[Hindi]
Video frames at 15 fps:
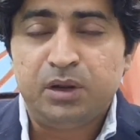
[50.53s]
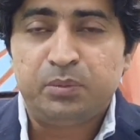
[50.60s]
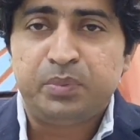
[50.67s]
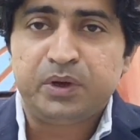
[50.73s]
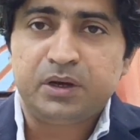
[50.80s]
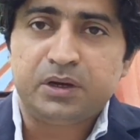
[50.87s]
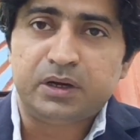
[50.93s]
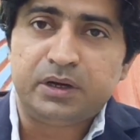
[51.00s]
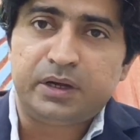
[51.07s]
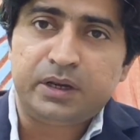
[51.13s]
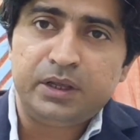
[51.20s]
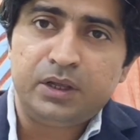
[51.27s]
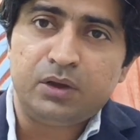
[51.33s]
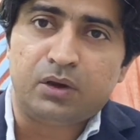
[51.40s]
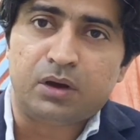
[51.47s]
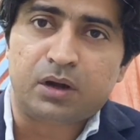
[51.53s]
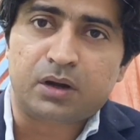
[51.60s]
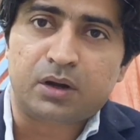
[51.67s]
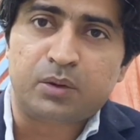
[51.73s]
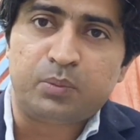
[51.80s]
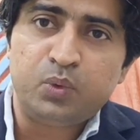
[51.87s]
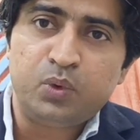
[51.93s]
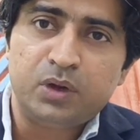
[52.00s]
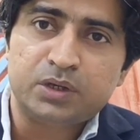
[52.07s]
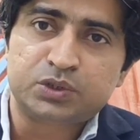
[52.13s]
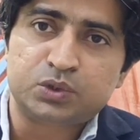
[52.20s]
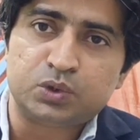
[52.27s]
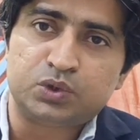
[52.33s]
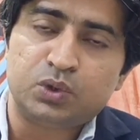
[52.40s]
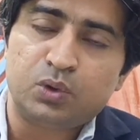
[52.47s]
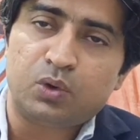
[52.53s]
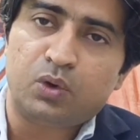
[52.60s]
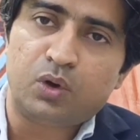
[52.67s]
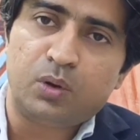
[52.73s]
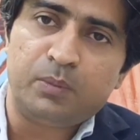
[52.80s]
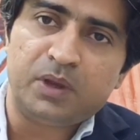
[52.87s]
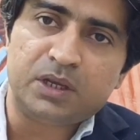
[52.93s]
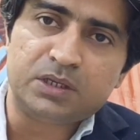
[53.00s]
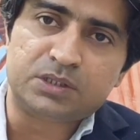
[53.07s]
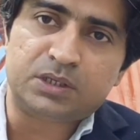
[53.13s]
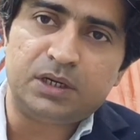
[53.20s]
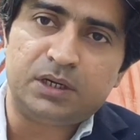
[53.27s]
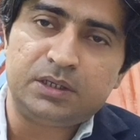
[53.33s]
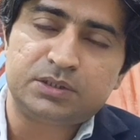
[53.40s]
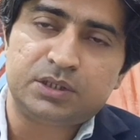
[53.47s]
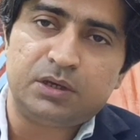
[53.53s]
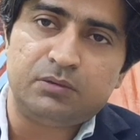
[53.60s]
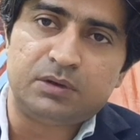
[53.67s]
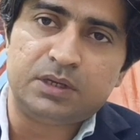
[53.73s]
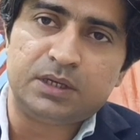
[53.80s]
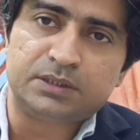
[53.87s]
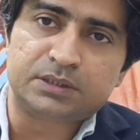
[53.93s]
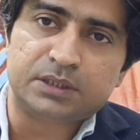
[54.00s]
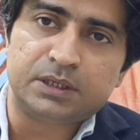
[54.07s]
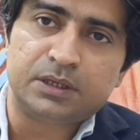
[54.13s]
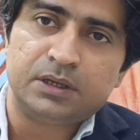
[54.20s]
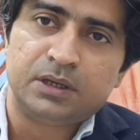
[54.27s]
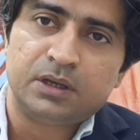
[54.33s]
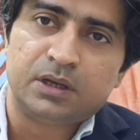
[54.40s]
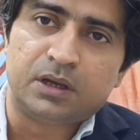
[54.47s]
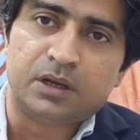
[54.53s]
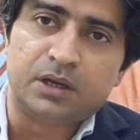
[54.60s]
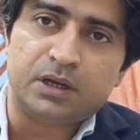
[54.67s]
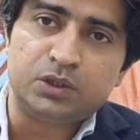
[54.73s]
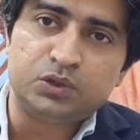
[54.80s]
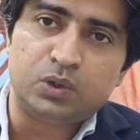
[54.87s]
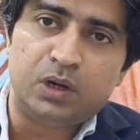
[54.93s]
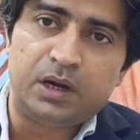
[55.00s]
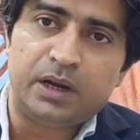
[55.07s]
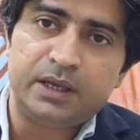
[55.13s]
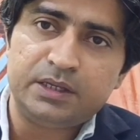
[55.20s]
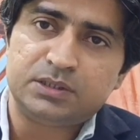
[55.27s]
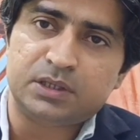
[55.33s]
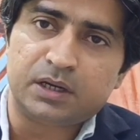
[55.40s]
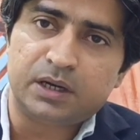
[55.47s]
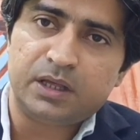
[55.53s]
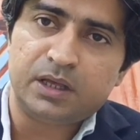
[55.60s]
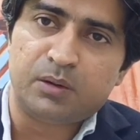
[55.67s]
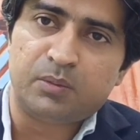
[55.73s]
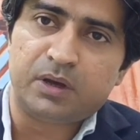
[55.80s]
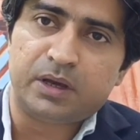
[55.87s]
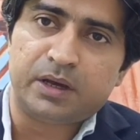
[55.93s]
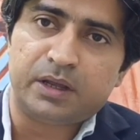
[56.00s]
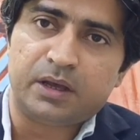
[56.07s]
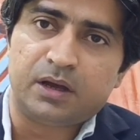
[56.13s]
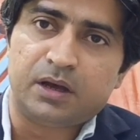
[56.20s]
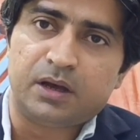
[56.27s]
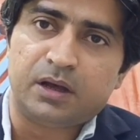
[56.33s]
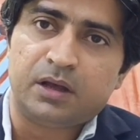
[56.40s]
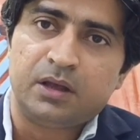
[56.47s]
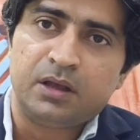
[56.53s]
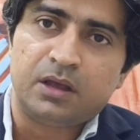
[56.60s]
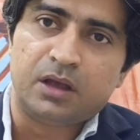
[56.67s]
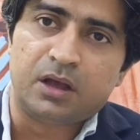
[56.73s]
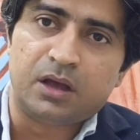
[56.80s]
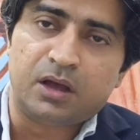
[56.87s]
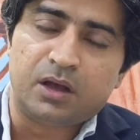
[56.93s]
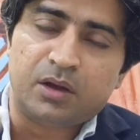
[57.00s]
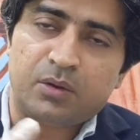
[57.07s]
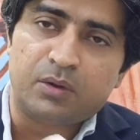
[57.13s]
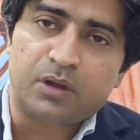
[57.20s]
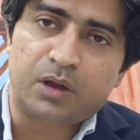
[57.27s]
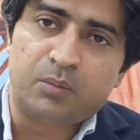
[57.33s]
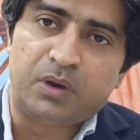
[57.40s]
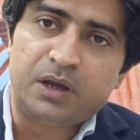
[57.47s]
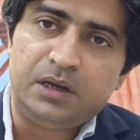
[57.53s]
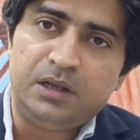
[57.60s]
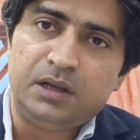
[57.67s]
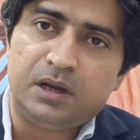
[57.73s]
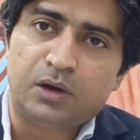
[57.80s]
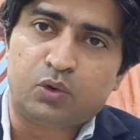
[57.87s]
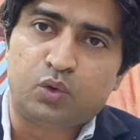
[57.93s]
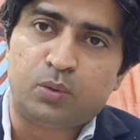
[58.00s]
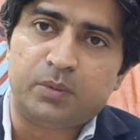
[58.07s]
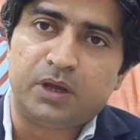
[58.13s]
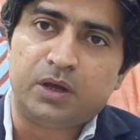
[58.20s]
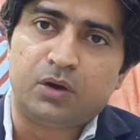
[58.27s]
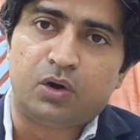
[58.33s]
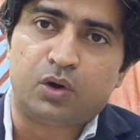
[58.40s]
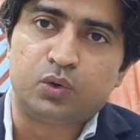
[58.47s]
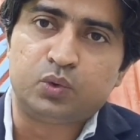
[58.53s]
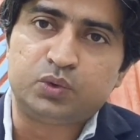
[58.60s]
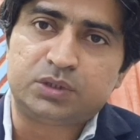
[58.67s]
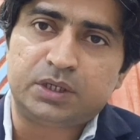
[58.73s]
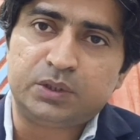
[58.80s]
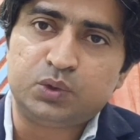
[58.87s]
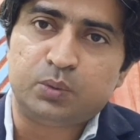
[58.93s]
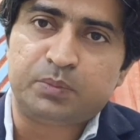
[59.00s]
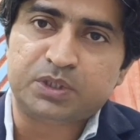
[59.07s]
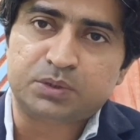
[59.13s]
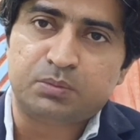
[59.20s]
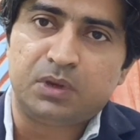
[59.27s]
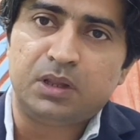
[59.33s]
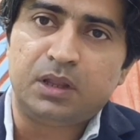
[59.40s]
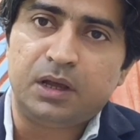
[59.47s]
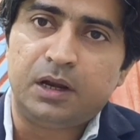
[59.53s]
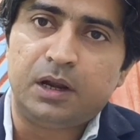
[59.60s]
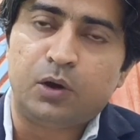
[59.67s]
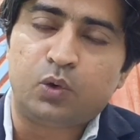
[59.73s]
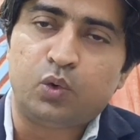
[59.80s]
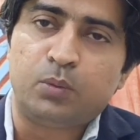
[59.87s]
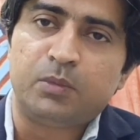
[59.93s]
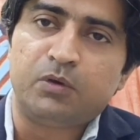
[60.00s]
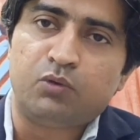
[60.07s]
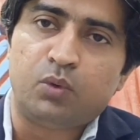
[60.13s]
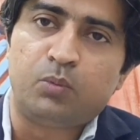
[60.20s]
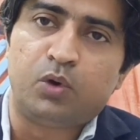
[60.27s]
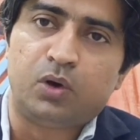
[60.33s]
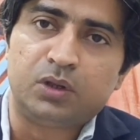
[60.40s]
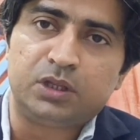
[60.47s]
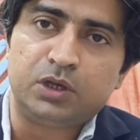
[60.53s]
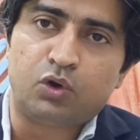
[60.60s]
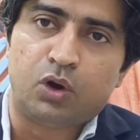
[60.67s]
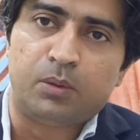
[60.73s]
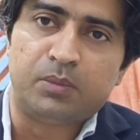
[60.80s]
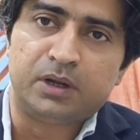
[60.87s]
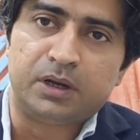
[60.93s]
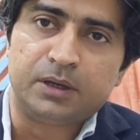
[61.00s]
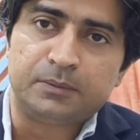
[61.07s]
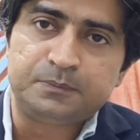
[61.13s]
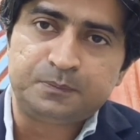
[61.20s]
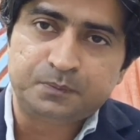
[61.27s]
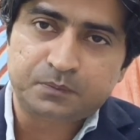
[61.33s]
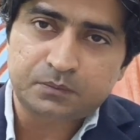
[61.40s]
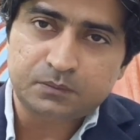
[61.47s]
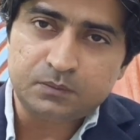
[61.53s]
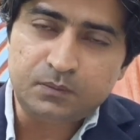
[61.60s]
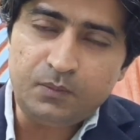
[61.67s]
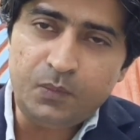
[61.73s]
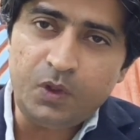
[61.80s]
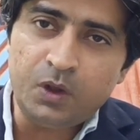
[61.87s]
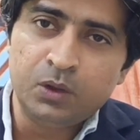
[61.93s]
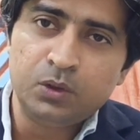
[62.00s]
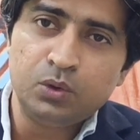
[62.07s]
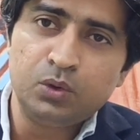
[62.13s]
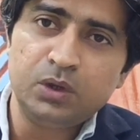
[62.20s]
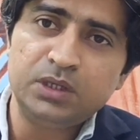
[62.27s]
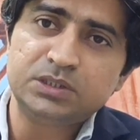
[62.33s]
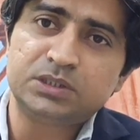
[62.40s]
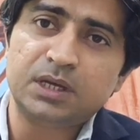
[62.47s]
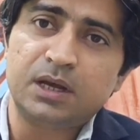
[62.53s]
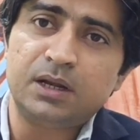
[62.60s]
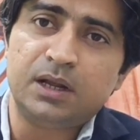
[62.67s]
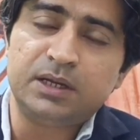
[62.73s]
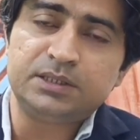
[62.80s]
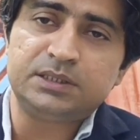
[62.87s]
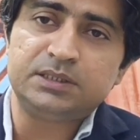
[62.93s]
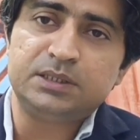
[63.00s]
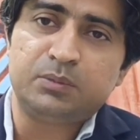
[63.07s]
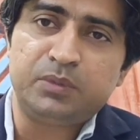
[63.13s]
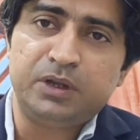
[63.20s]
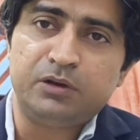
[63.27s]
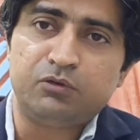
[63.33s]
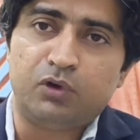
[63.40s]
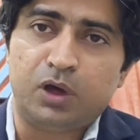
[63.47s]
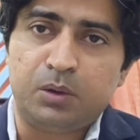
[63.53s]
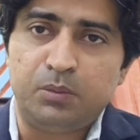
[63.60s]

डेवलपिंग कंट्री और पुअर सोशो इकोनॉमिक स्टेटस की वजह से जो लड़ाई झगड़े हमारे कबायली इलाकों में और दूसरे जो पसमानदा इलाकों में वो बहुत ही कॉमन है तो इंसान हर चीज़ अपनी